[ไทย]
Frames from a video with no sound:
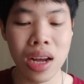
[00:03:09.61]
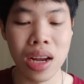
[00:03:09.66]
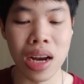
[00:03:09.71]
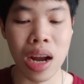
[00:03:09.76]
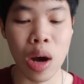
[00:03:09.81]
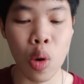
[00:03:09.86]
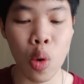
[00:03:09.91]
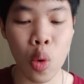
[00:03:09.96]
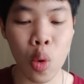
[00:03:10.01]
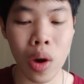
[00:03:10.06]

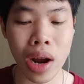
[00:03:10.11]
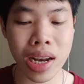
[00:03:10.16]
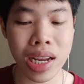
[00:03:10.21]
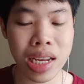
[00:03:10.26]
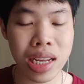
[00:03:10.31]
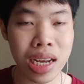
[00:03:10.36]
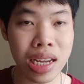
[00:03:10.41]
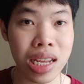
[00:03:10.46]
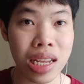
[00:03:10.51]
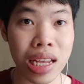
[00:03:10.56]
เราควรที่
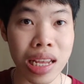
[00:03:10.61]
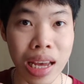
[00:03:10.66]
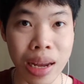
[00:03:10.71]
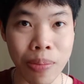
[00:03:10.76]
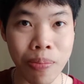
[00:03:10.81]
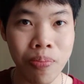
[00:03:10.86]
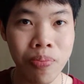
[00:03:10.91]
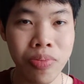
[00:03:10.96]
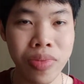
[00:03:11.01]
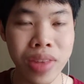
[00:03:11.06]
จะเขียน
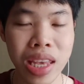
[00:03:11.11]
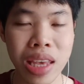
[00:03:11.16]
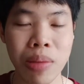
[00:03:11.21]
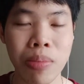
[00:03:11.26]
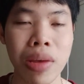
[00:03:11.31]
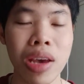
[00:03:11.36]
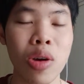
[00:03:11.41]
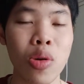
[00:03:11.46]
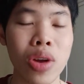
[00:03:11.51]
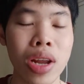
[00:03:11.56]
อี
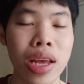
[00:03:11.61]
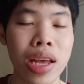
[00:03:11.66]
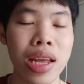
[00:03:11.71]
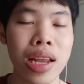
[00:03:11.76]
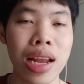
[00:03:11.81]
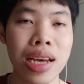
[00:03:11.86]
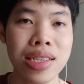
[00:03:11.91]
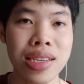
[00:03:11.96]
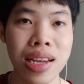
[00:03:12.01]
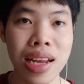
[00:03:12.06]
เมลใน
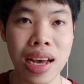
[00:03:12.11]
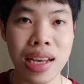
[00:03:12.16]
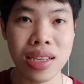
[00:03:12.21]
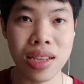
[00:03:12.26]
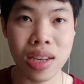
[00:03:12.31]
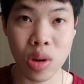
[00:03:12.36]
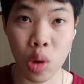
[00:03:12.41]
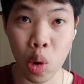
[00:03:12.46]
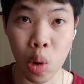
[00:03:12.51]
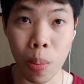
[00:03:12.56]
ลักษณะส
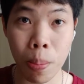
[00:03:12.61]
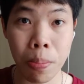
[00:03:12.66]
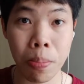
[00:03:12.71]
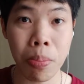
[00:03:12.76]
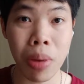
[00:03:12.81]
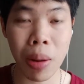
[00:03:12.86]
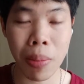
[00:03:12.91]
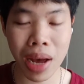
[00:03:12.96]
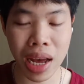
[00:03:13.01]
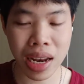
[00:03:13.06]
โคป
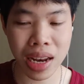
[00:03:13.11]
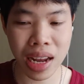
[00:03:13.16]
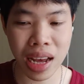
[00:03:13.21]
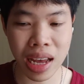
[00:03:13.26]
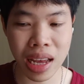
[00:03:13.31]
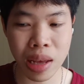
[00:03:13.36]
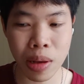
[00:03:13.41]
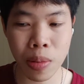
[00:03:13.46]
ประมาณไหน